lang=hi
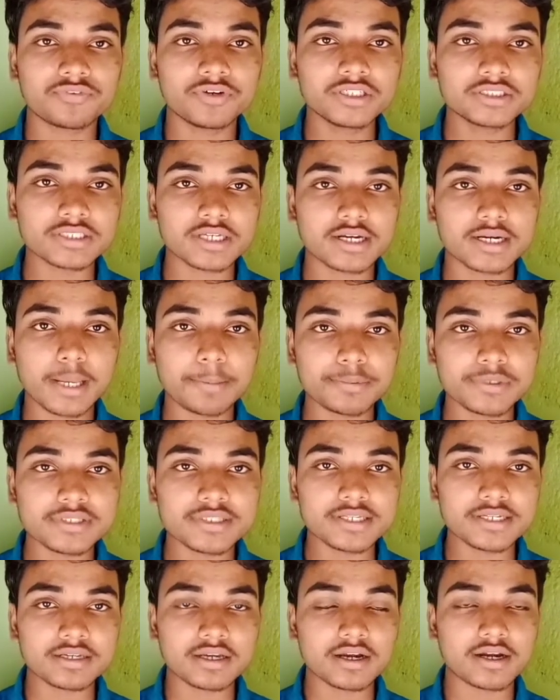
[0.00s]
फ्रेंड्स अगर आप इस
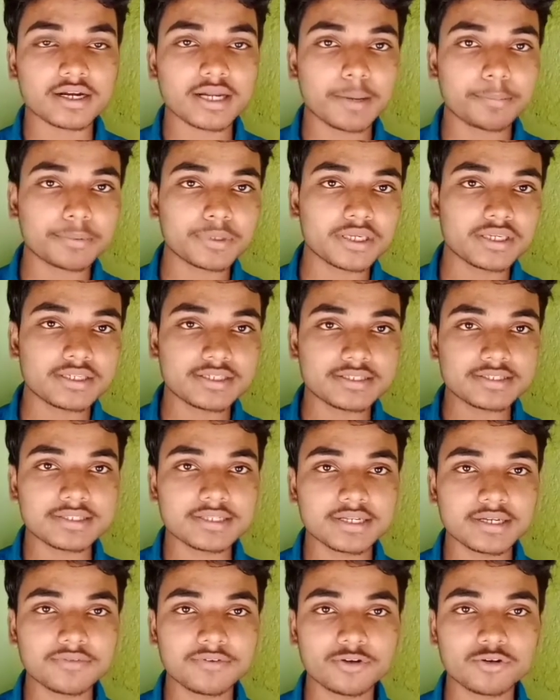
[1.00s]
तरह अगर आपकी इस
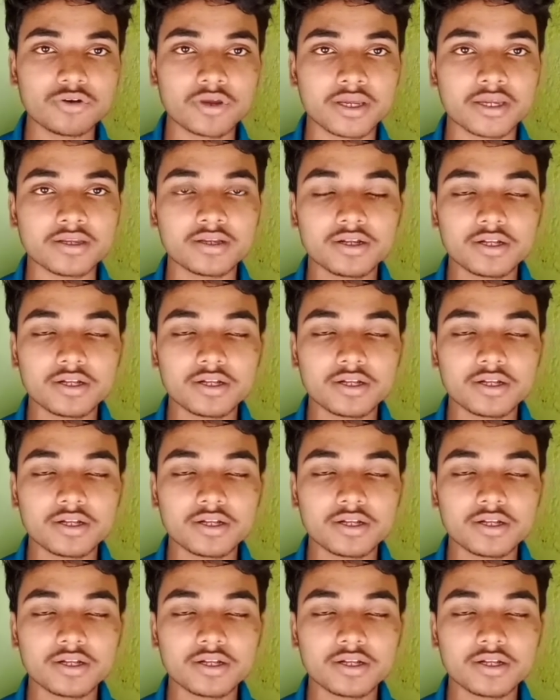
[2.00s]
तरह की वीडियो है